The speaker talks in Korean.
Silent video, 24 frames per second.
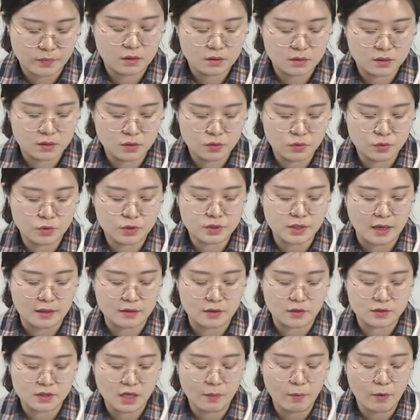그 후
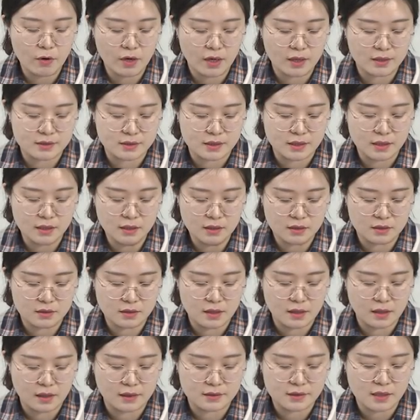작년 3월까지
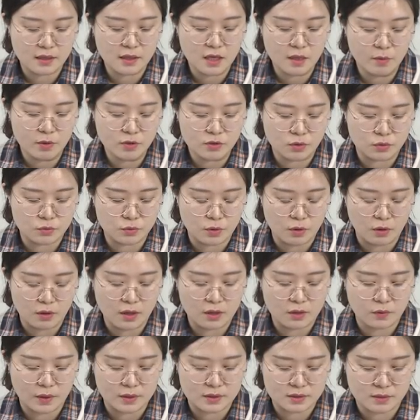그에게 3, 4번 정도
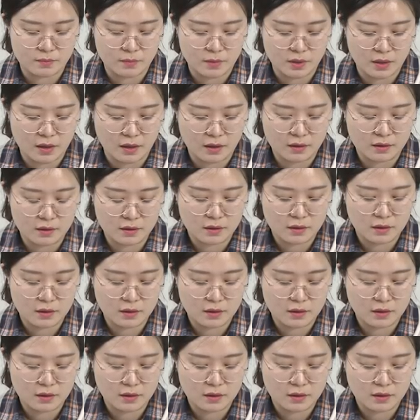연락이 왔습니다.